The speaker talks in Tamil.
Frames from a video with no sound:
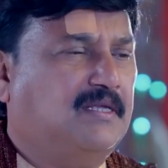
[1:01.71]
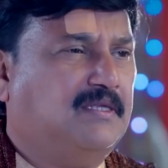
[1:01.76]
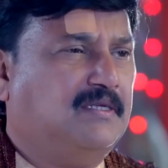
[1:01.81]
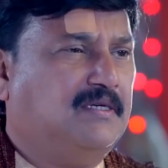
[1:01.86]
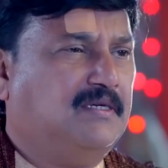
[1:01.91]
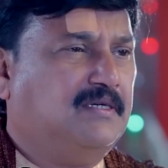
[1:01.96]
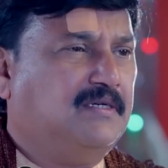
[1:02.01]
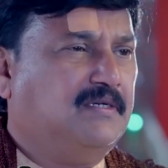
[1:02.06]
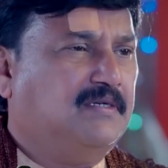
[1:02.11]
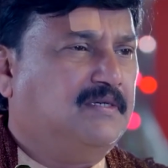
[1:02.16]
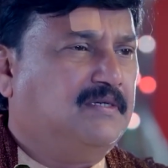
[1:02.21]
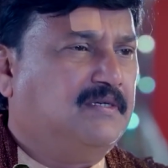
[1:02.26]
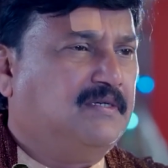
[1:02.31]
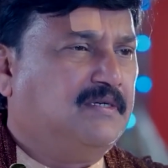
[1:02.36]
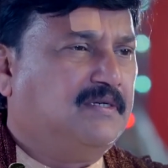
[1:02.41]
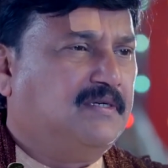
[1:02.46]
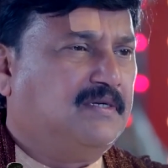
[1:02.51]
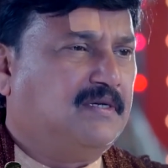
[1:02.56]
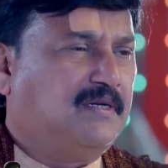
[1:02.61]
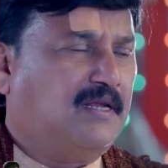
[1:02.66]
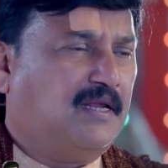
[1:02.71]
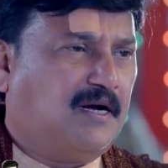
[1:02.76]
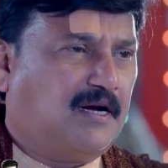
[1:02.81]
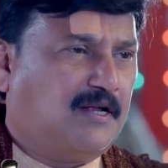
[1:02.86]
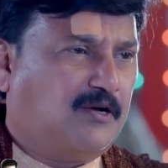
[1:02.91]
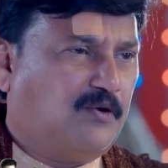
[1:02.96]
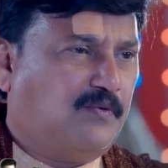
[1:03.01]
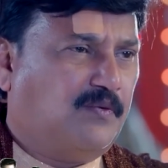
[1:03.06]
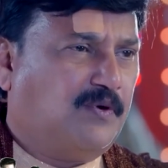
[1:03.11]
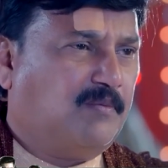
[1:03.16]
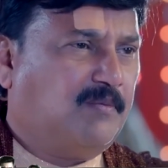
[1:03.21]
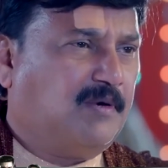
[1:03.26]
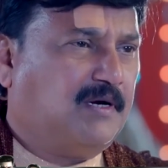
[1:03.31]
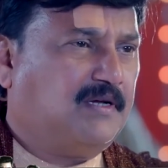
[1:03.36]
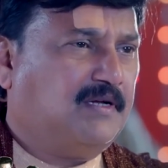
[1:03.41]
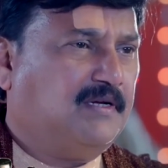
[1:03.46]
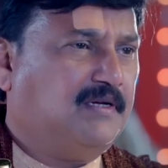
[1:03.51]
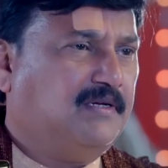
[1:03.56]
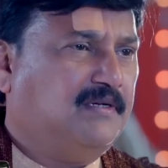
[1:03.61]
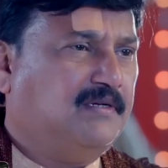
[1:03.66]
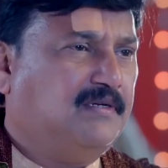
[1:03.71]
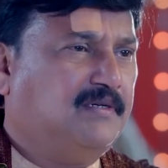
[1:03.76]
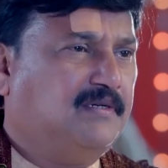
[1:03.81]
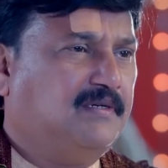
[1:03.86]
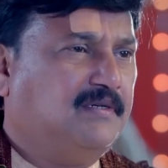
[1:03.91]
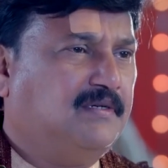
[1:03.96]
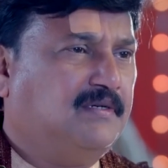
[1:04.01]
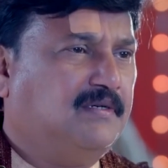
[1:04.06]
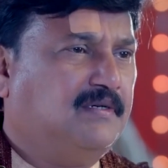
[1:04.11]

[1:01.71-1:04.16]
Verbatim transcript: நடக்காது நான் நடக்கவும் விட மாட்டேன்